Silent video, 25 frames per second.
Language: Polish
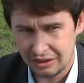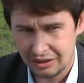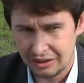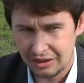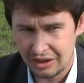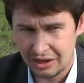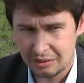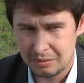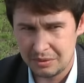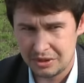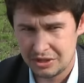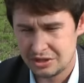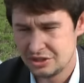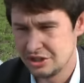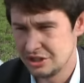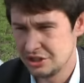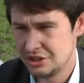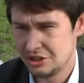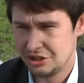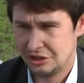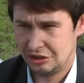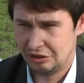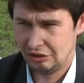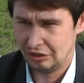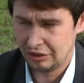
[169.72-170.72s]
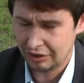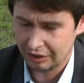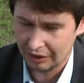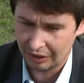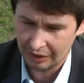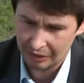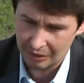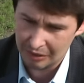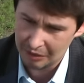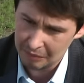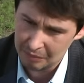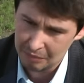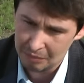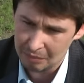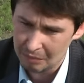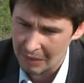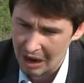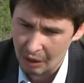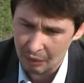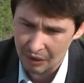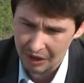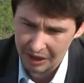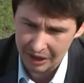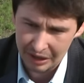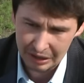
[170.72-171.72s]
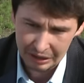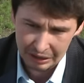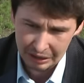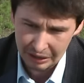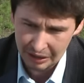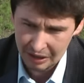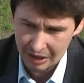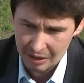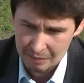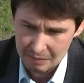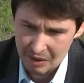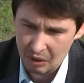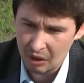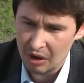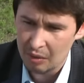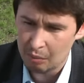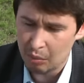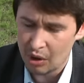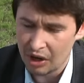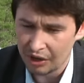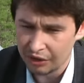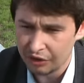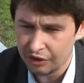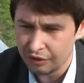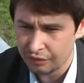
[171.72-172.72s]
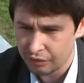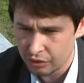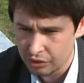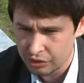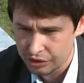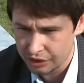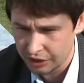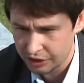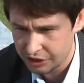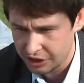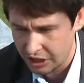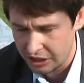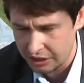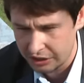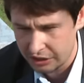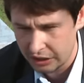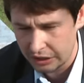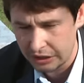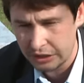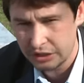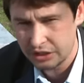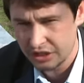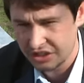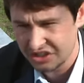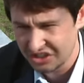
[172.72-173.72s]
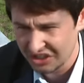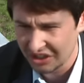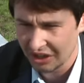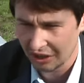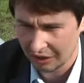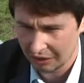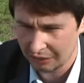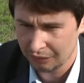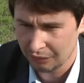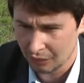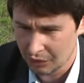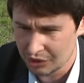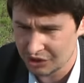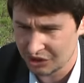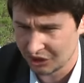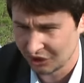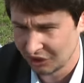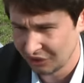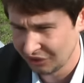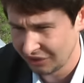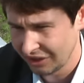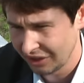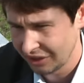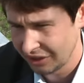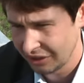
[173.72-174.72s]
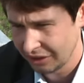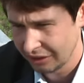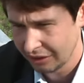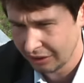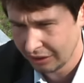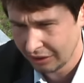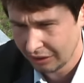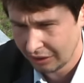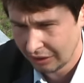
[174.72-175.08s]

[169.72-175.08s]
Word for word: e, jakby gdzieś e, małe, małe błędy w różnych częściach i dziedzinach funkcjonowania e,